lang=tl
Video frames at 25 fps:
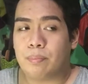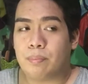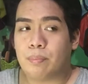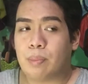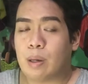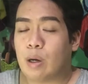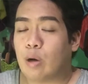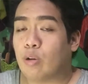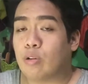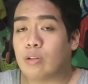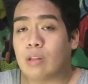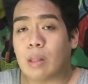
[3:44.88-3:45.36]

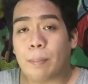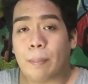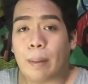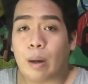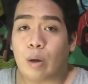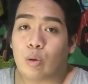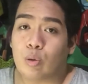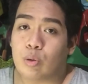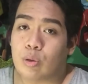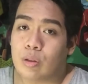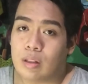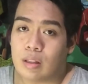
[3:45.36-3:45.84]
pagod na
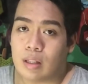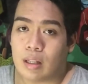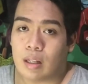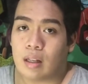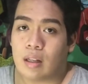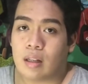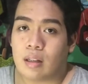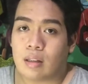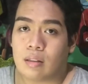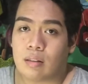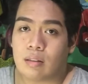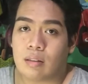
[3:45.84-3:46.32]
pagod
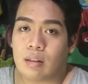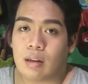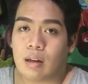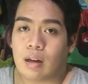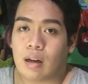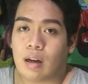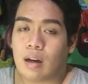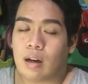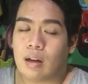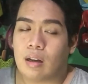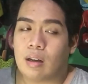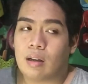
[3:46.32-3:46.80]
na sa
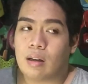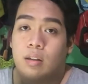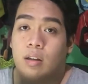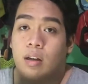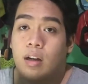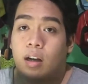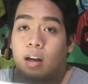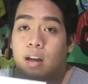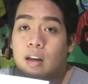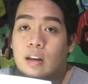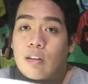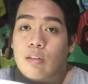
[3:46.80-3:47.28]

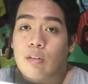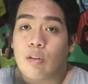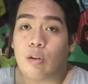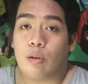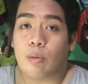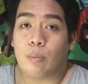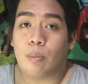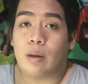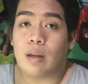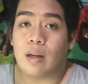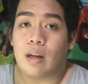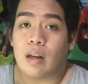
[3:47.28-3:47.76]

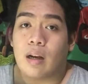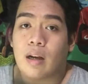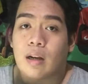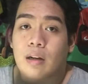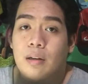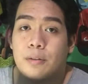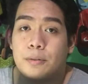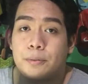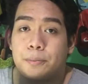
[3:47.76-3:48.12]
kakaresolba ng